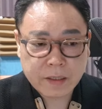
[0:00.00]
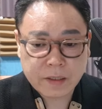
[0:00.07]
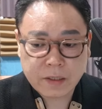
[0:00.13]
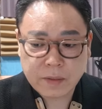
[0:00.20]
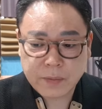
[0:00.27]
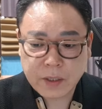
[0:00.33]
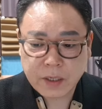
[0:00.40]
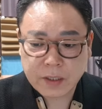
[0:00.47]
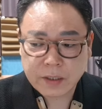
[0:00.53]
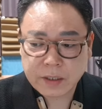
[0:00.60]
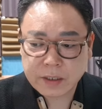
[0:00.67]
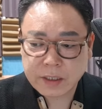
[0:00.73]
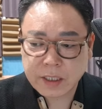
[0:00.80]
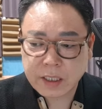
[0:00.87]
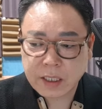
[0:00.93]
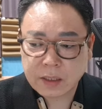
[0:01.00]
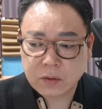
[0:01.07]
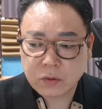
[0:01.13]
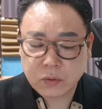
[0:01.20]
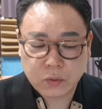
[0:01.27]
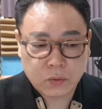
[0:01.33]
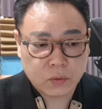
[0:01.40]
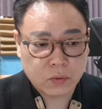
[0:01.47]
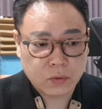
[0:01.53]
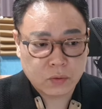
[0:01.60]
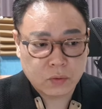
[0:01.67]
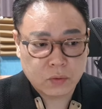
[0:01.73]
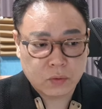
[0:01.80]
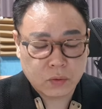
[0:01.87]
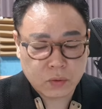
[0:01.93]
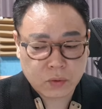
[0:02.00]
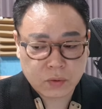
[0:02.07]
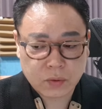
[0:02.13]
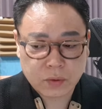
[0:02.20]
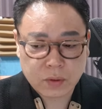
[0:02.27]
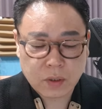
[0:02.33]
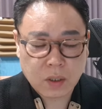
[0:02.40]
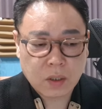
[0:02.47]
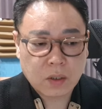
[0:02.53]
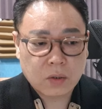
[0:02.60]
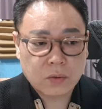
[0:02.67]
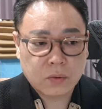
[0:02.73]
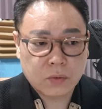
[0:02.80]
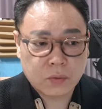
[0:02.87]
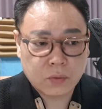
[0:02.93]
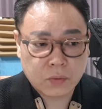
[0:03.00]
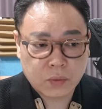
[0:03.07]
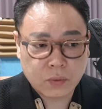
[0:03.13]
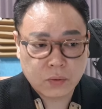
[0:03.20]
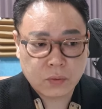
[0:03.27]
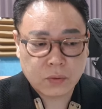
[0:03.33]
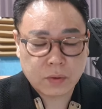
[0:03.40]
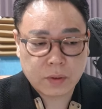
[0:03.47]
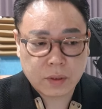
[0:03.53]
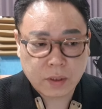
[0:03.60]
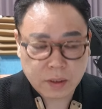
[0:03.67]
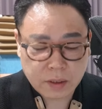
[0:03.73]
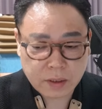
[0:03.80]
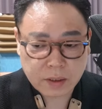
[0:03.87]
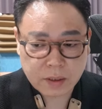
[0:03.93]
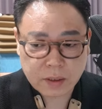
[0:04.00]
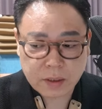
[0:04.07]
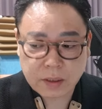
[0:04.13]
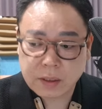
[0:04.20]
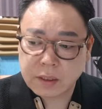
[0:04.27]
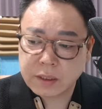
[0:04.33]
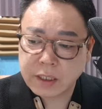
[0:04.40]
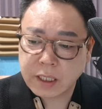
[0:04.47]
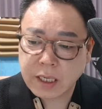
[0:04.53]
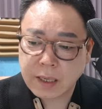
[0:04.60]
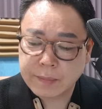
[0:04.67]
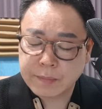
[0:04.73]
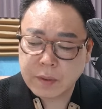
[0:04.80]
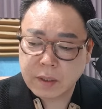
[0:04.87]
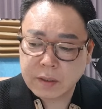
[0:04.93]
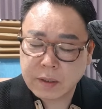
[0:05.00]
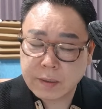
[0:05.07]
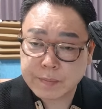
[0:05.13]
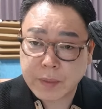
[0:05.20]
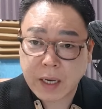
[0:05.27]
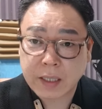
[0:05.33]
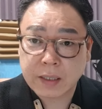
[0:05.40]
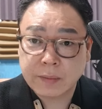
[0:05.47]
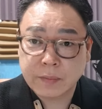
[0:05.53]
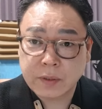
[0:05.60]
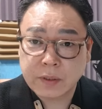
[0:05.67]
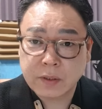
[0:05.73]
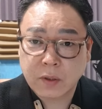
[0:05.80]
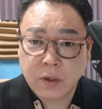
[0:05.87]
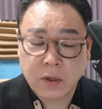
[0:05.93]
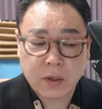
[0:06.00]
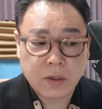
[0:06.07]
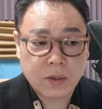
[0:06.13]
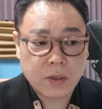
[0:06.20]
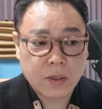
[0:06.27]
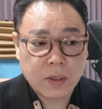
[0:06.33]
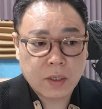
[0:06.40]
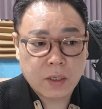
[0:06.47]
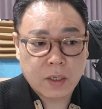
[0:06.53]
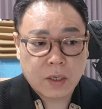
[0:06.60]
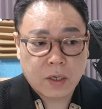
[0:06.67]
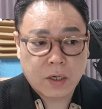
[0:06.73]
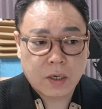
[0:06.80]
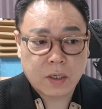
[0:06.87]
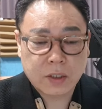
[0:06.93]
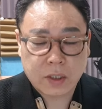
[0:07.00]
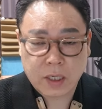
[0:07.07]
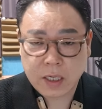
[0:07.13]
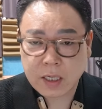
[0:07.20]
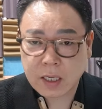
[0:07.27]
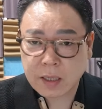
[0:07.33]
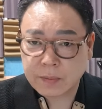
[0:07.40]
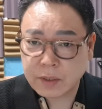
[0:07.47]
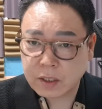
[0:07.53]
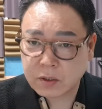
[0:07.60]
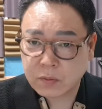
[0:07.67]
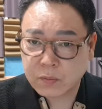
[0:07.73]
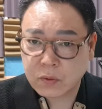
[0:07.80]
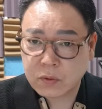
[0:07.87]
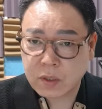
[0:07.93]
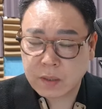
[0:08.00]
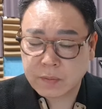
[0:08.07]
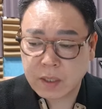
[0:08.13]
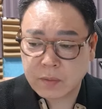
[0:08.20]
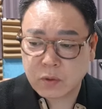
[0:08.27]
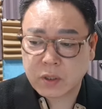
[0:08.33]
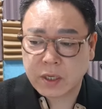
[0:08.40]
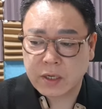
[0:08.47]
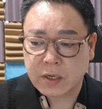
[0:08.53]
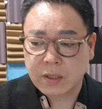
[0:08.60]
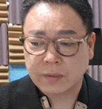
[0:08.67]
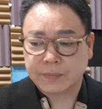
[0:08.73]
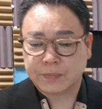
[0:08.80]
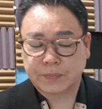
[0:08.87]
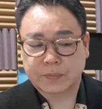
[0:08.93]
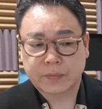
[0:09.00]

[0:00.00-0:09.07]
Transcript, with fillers: 그러면 제가 투두 투웃을 제가 한번 발음으로 어, 정확하게 한번 색소폰으로 한번 해볼게요.